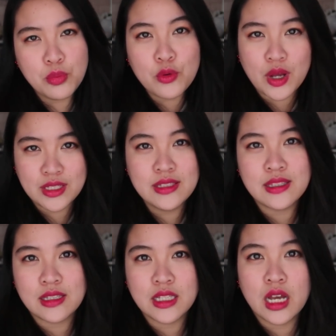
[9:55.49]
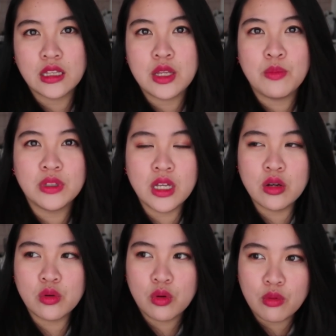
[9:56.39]
不管是怎样，你们
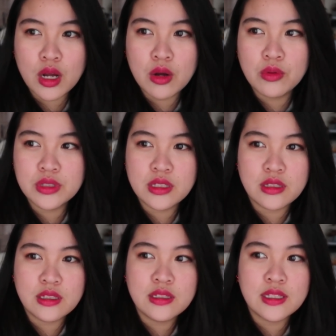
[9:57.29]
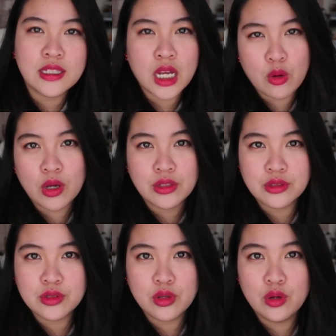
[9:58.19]
到国外或是你自己在台湾的
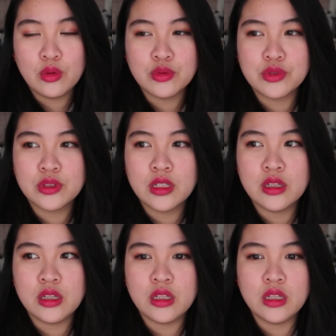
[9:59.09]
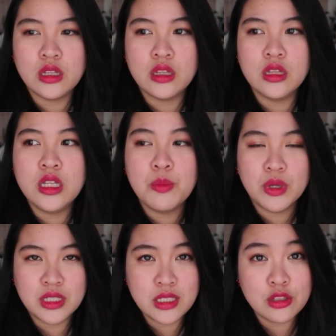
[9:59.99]
时候，我觉得你
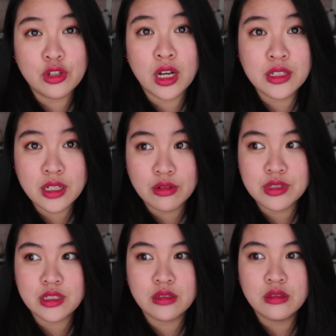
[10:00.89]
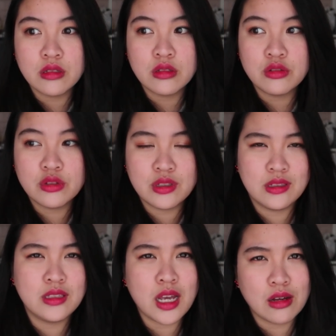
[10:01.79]
们自己都要小心，就
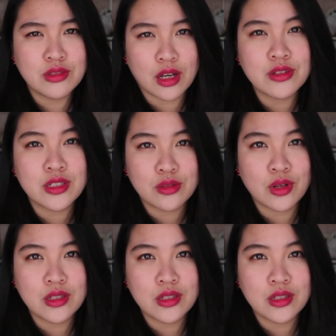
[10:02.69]
是要小心